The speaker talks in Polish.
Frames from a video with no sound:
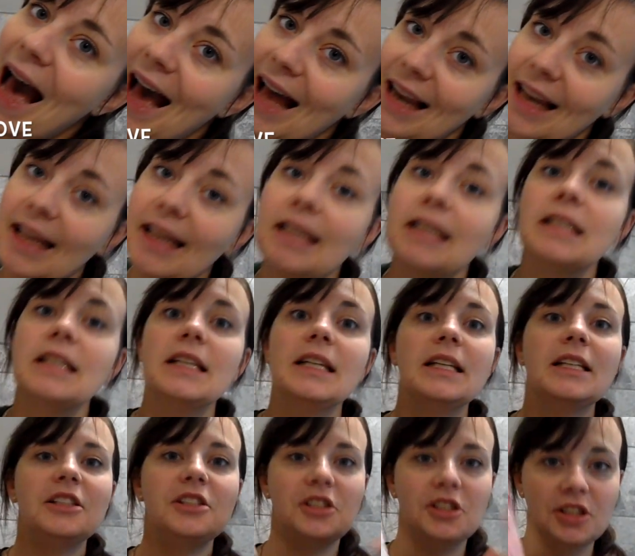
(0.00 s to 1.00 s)
ale
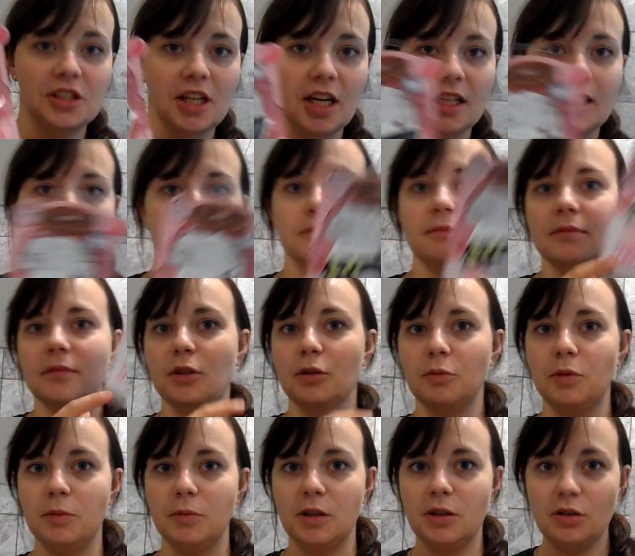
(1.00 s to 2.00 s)
Dzisiaj
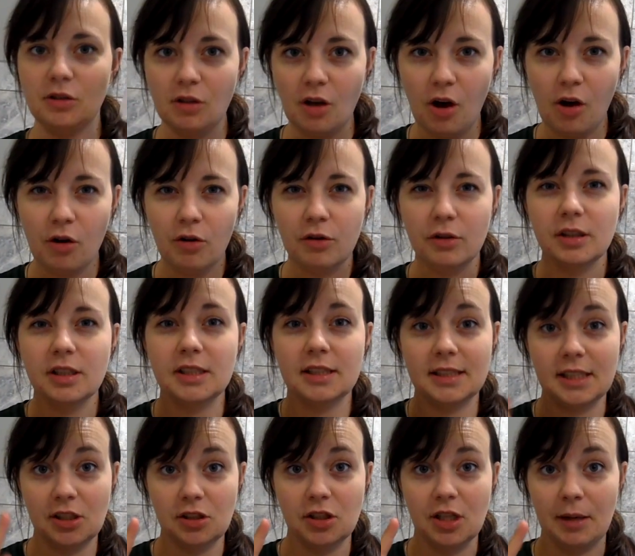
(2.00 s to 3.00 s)
robimy to
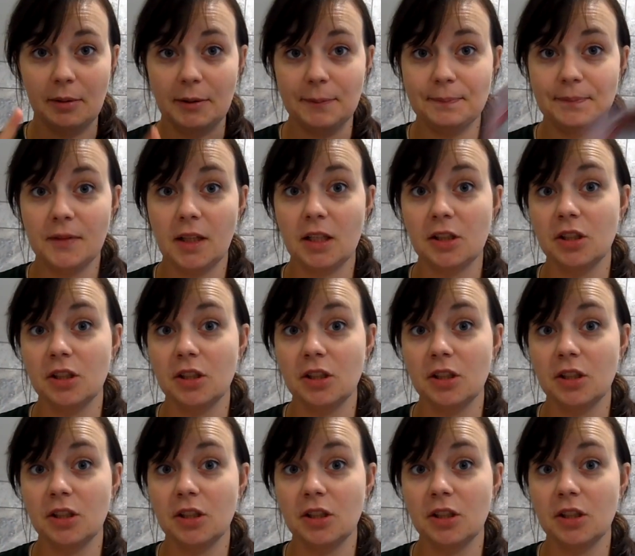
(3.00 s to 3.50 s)
i zaczynamy.